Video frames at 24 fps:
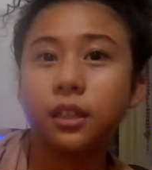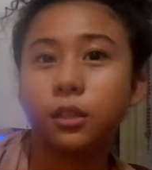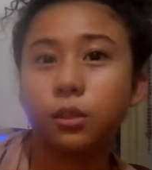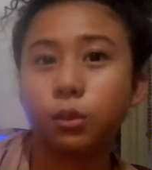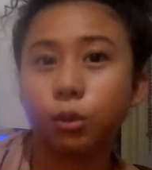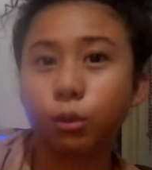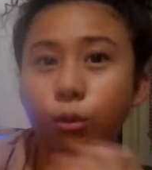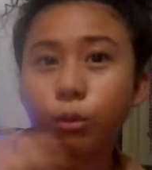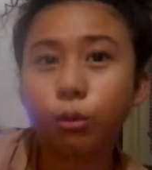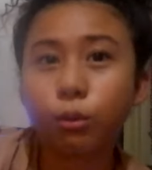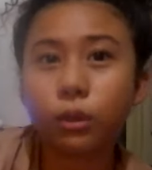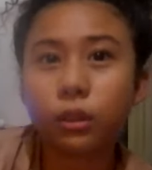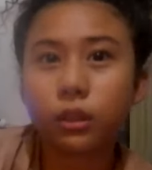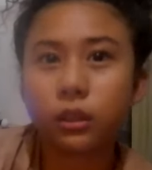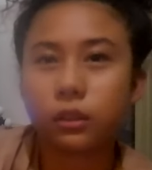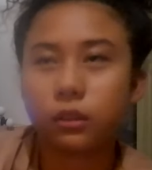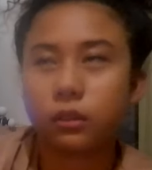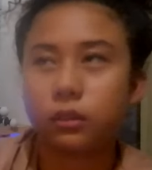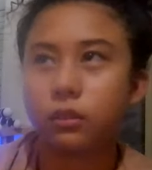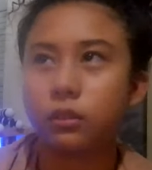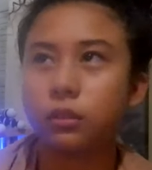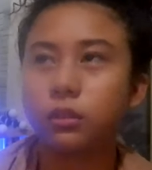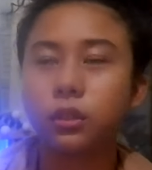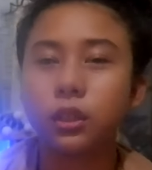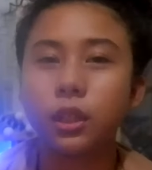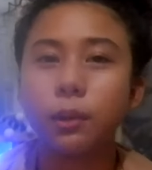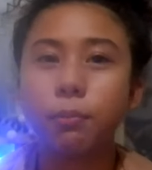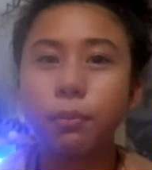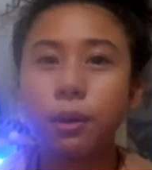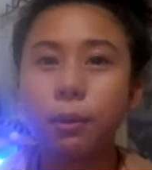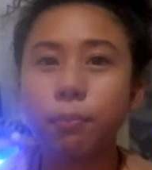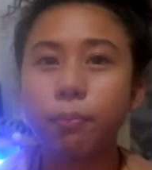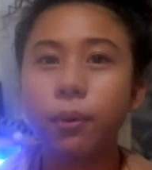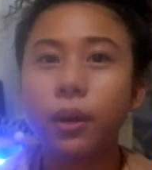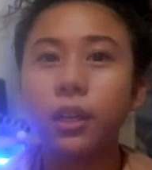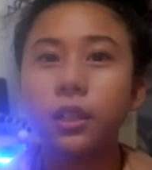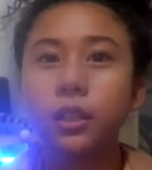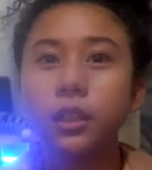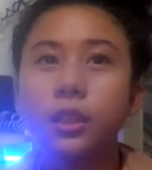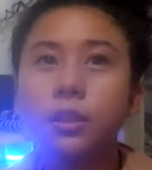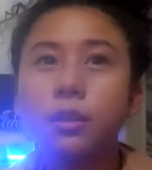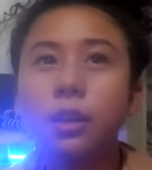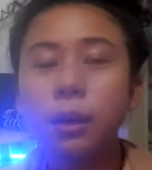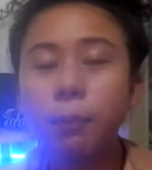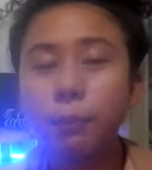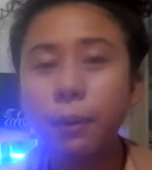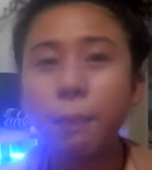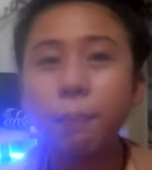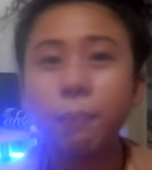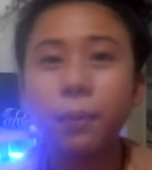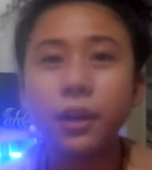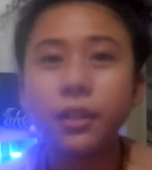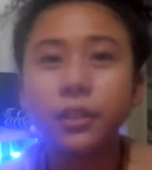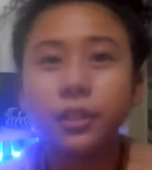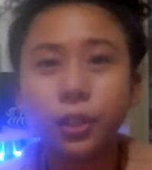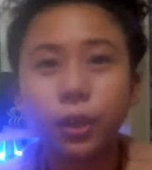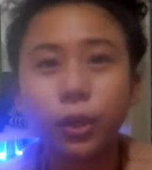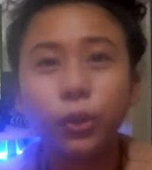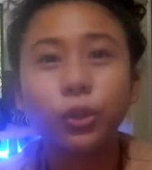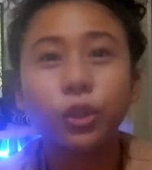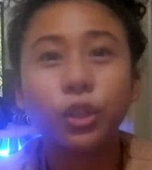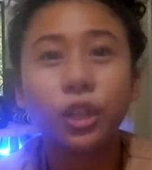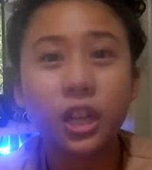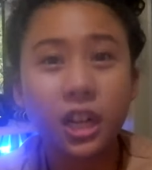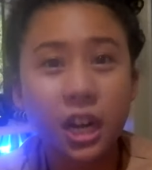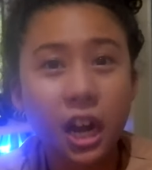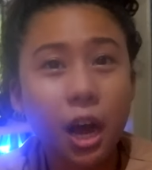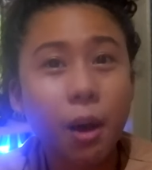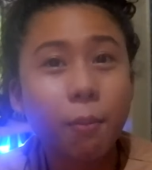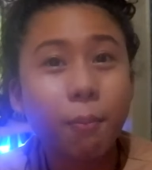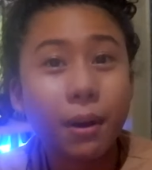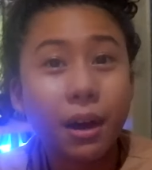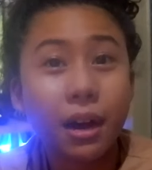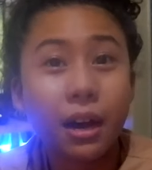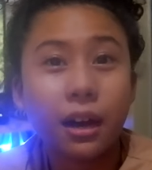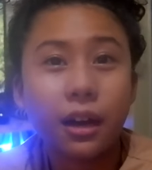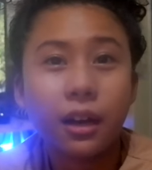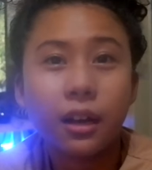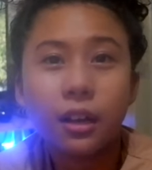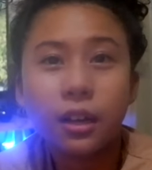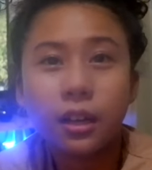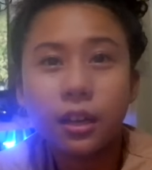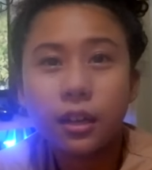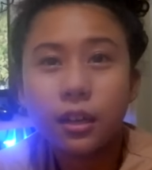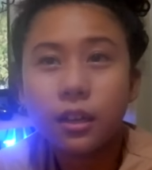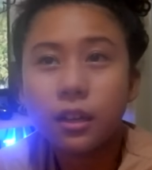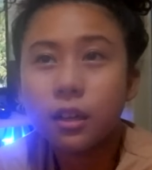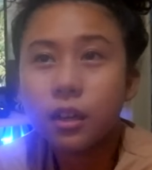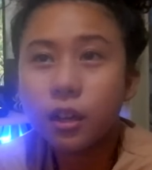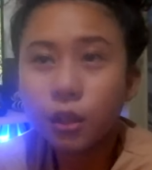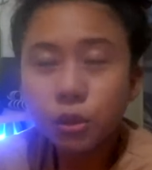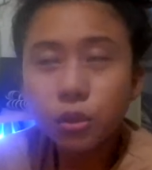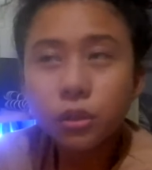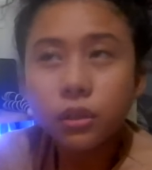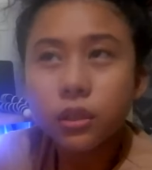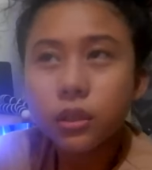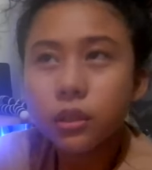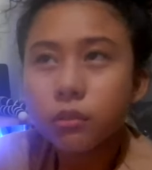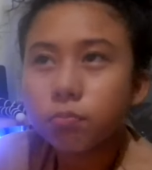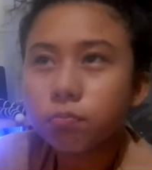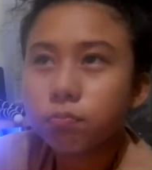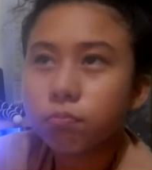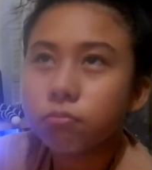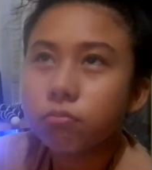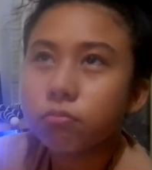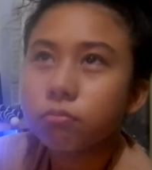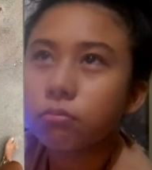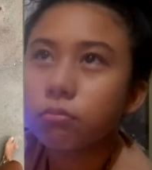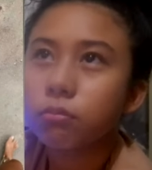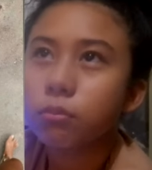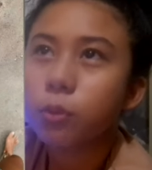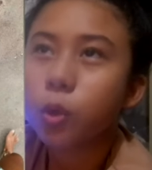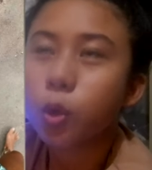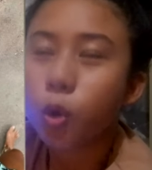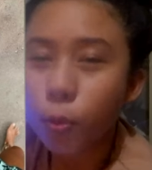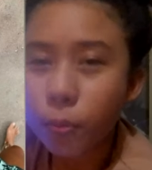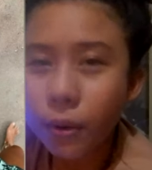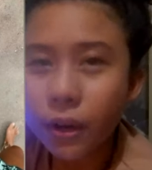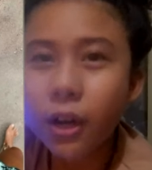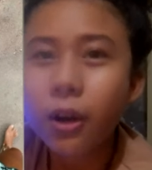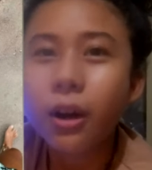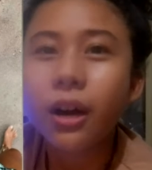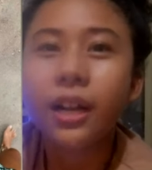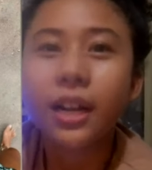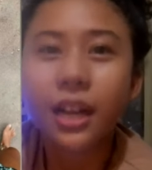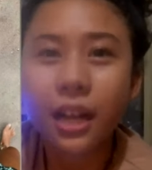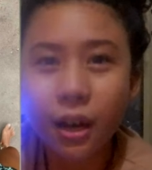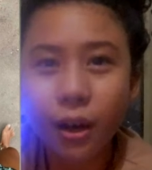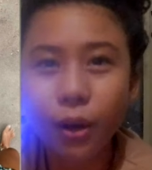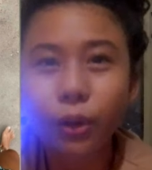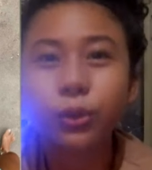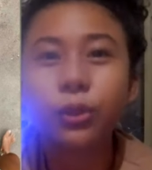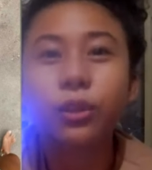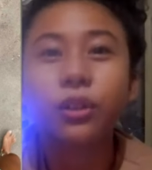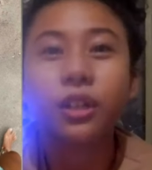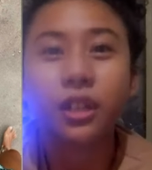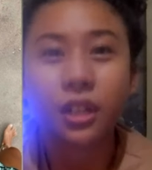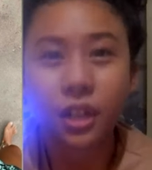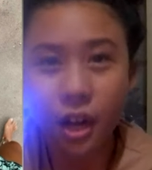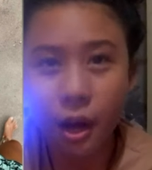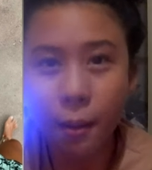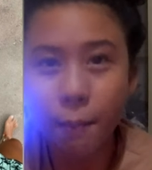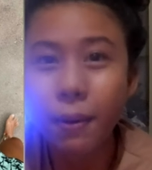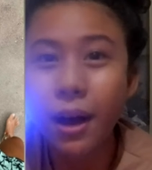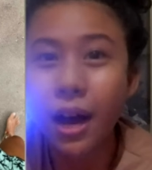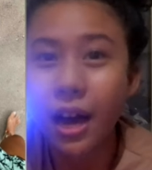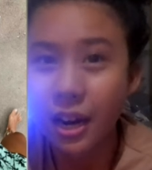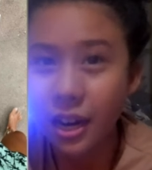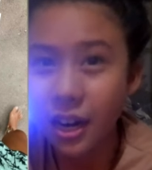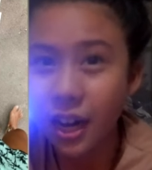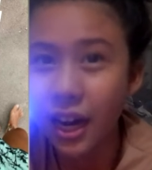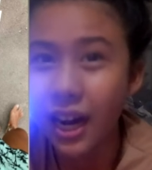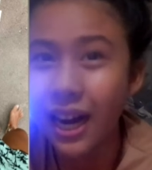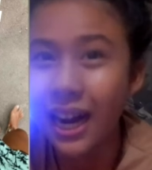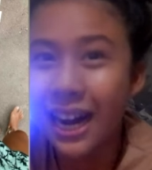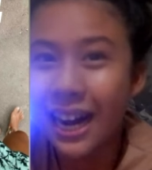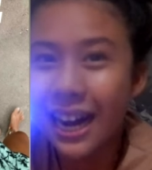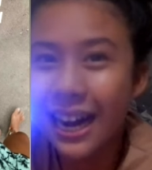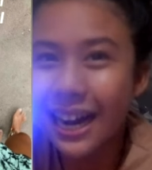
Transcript: So, ang sarap mag-party. Nagpa-party ako doon na nakapaa. Actually, gumagala ako doon na nakapaa lang.